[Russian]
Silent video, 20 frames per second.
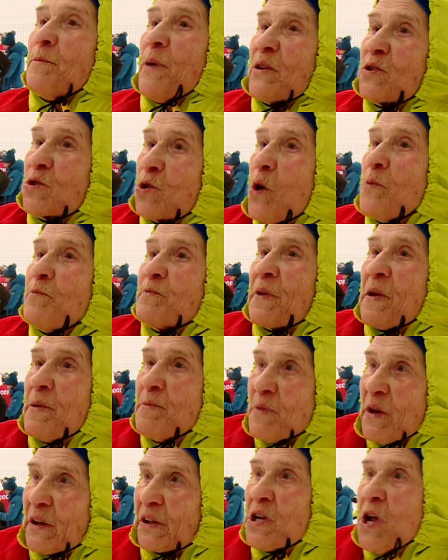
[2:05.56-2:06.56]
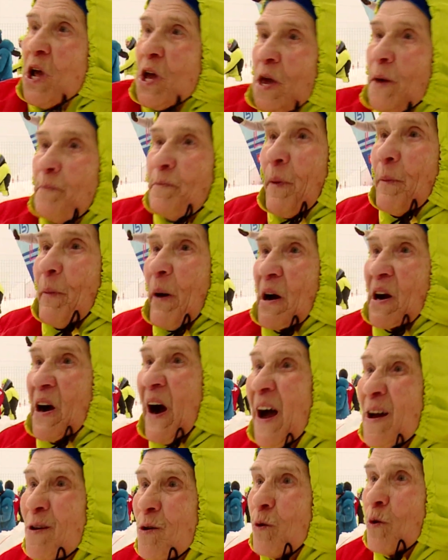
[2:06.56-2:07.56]
Большой пример. И
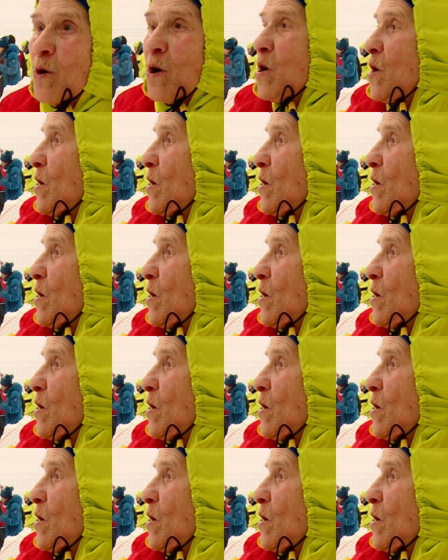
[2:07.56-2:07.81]
помогаю